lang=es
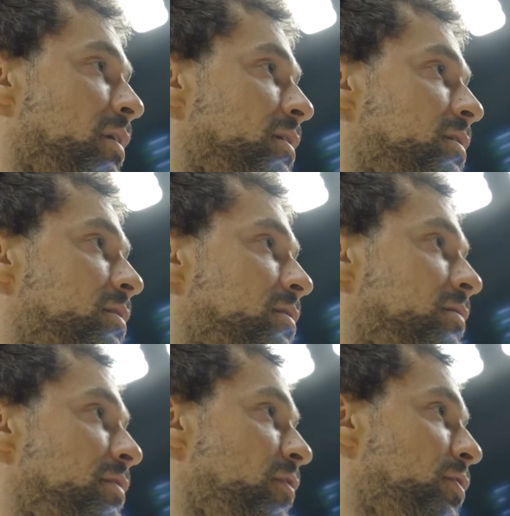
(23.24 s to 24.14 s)
más
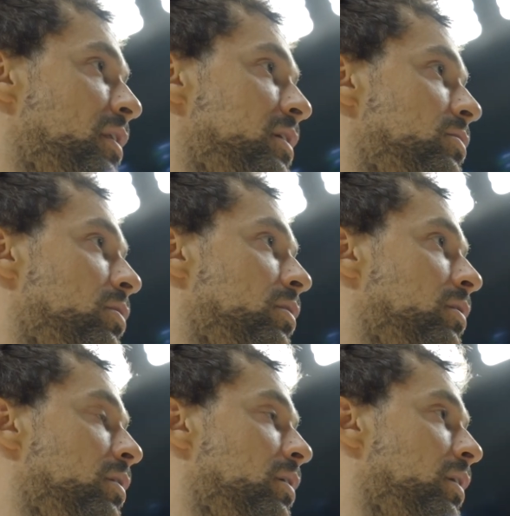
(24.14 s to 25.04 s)
difíciles, ¿no?
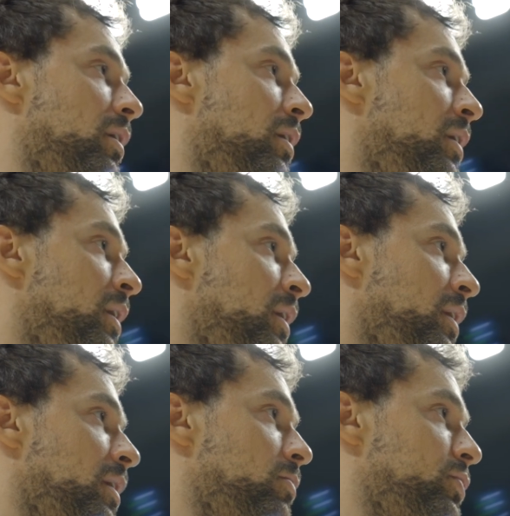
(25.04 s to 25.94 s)

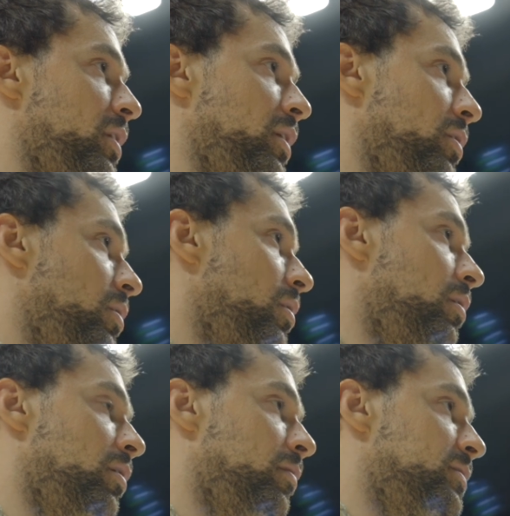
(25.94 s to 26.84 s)
Hemos
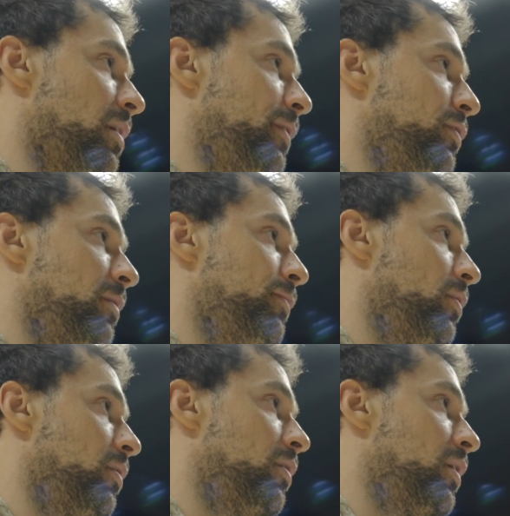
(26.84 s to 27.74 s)
tenido pues, al
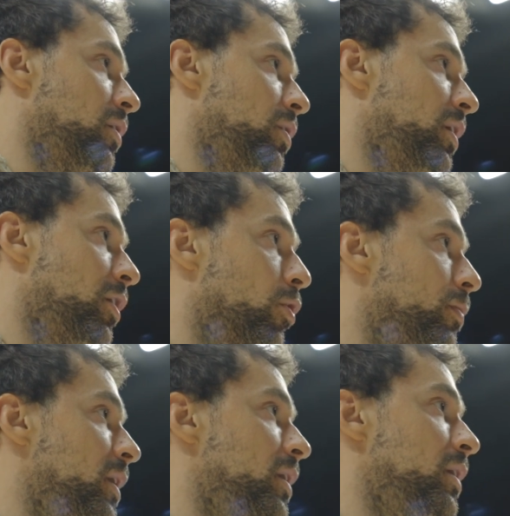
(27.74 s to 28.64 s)
principio algo de COVID,